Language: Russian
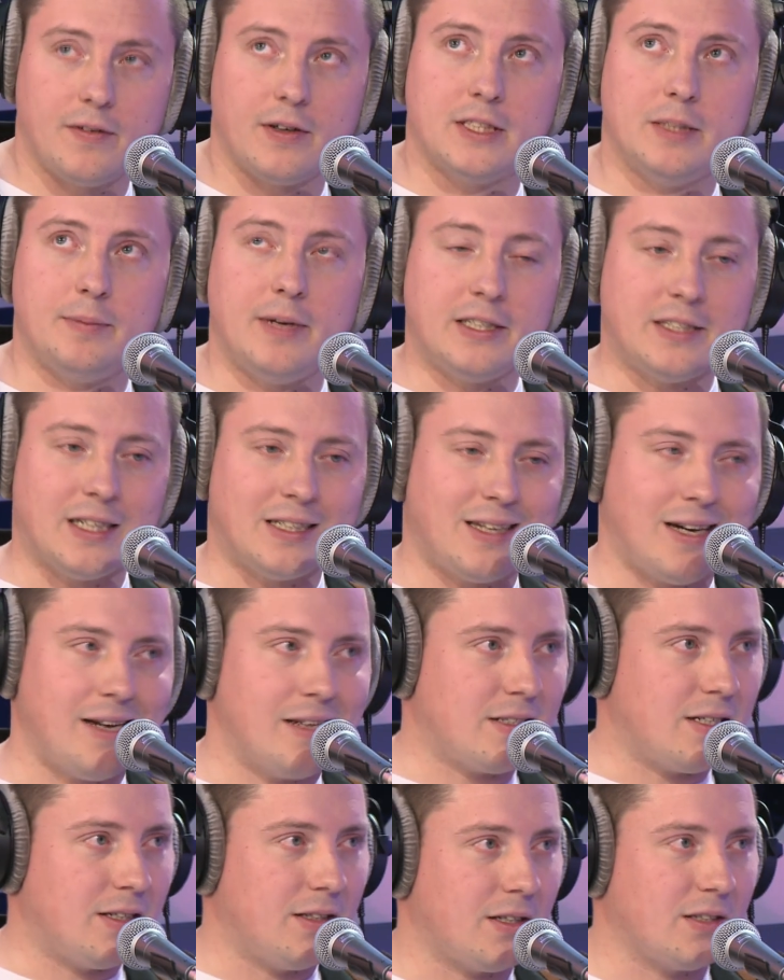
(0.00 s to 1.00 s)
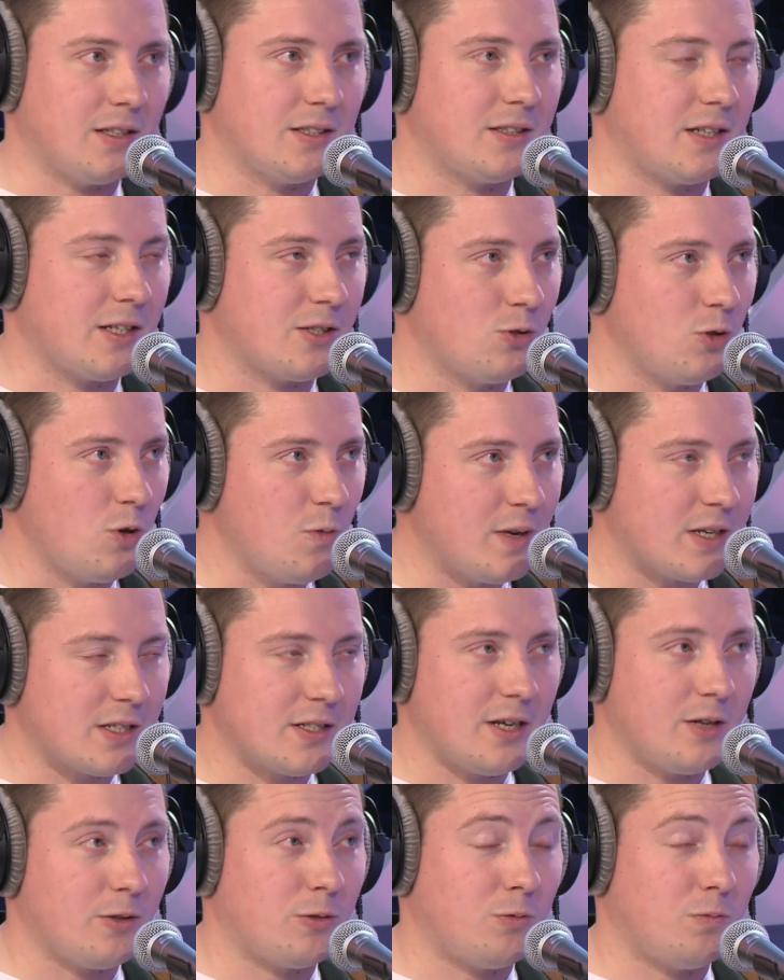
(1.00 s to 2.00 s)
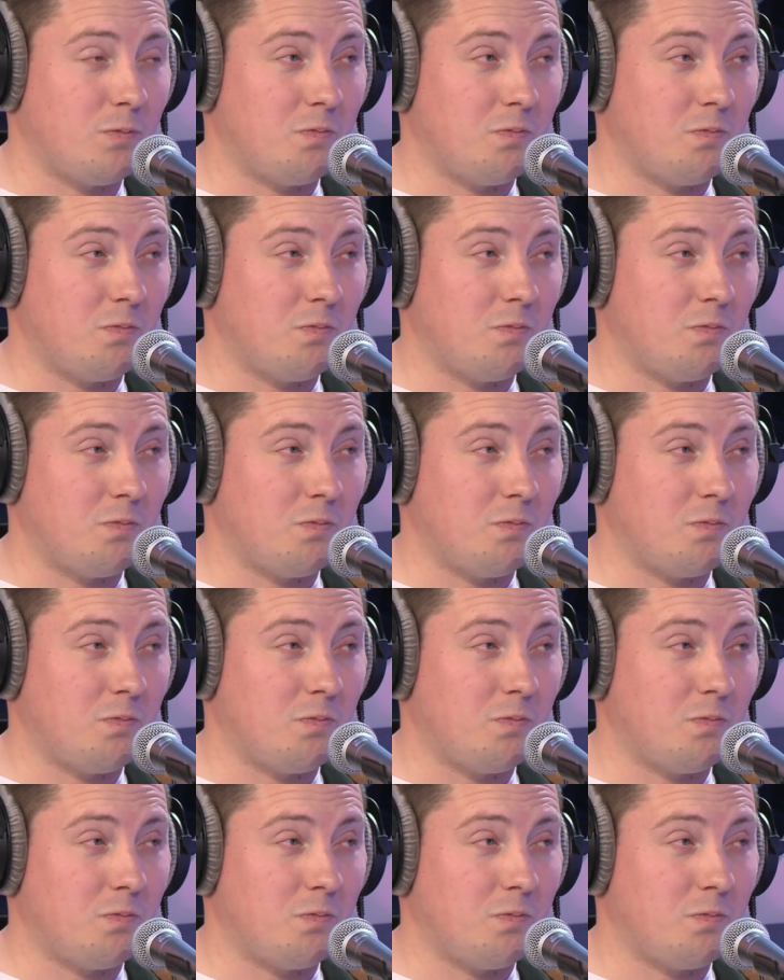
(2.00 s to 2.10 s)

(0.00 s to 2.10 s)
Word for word: октября театральный центр на Страстном. Я знаю,